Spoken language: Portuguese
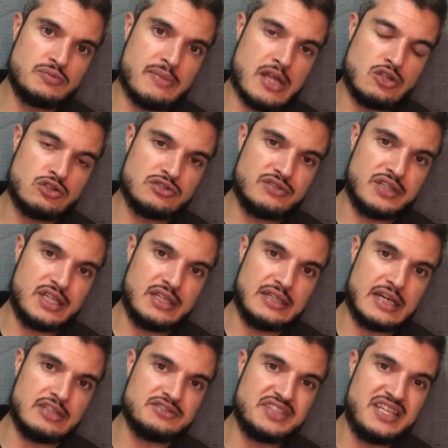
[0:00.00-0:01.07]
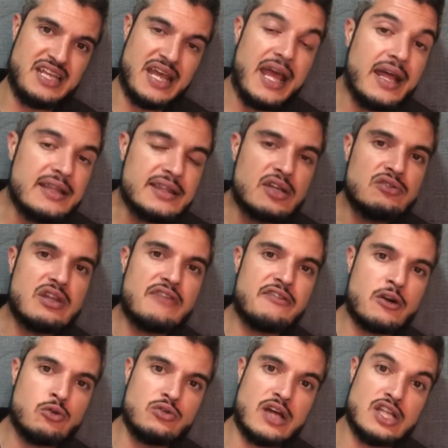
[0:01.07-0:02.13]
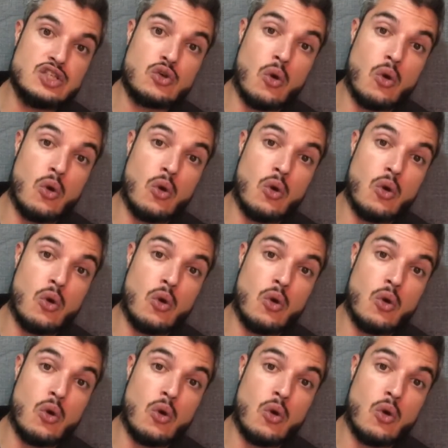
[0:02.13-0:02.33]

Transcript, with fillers: médicos veterinários que entram na faculdade